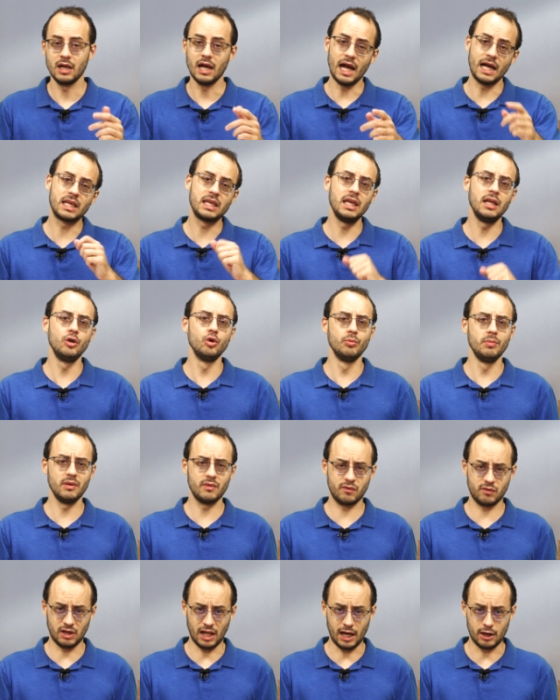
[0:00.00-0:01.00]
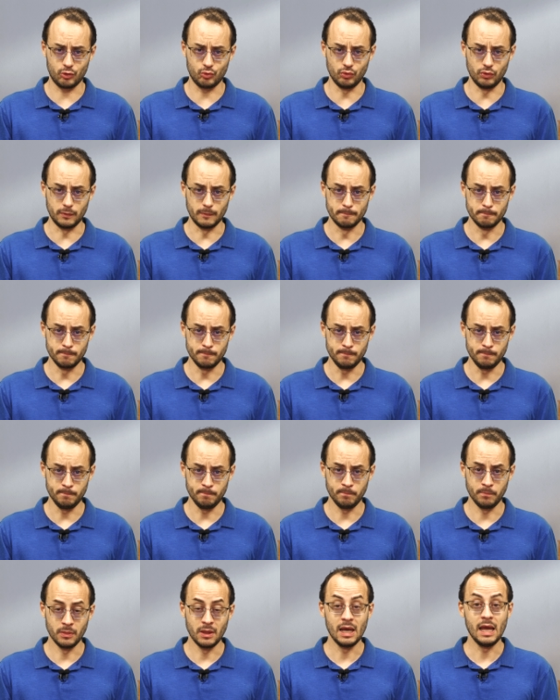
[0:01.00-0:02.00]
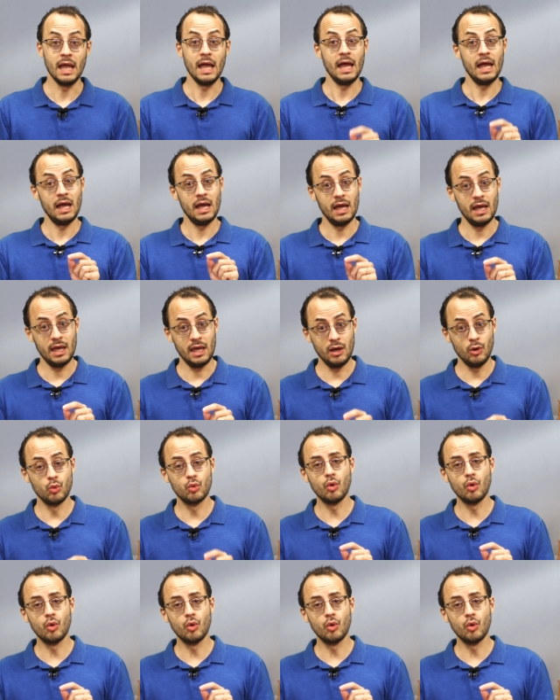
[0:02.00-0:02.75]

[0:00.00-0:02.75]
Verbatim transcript: aquele obstáculo é